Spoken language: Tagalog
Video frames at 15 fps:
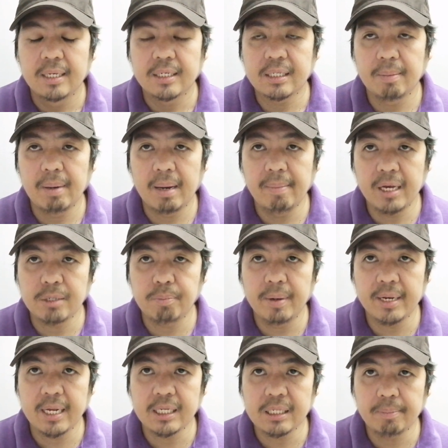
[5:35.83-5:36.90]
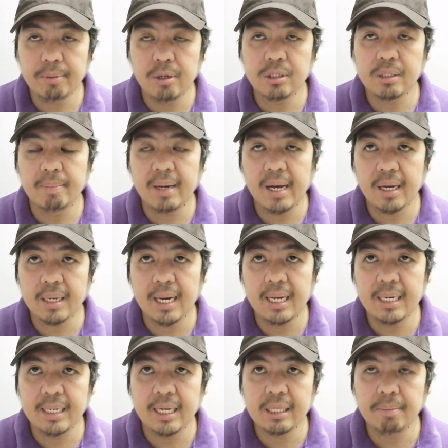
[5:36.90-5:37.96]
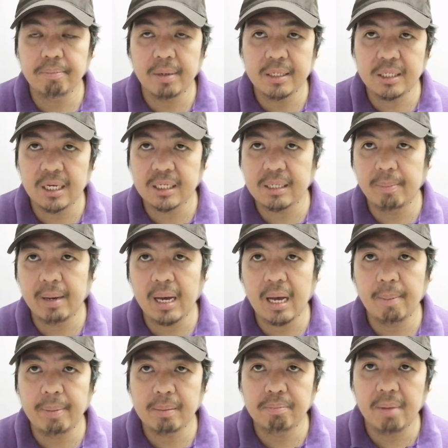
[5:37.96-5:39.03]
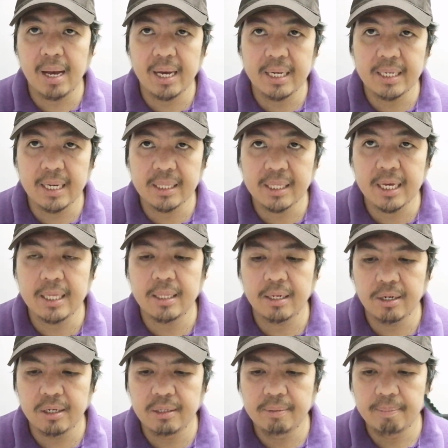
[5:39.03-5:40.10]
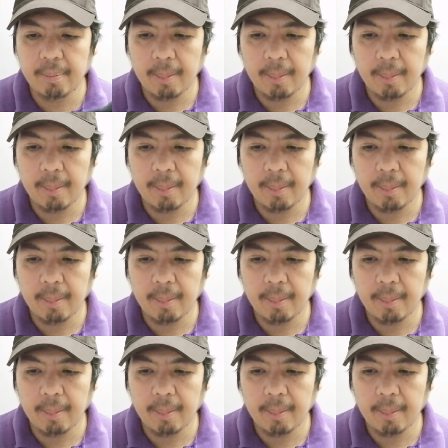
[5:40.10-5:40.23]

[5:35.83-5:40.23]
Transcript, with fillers: sa mga may experience na po, sa mga kilala nating pansi sa mga kapitbahay natin, ano?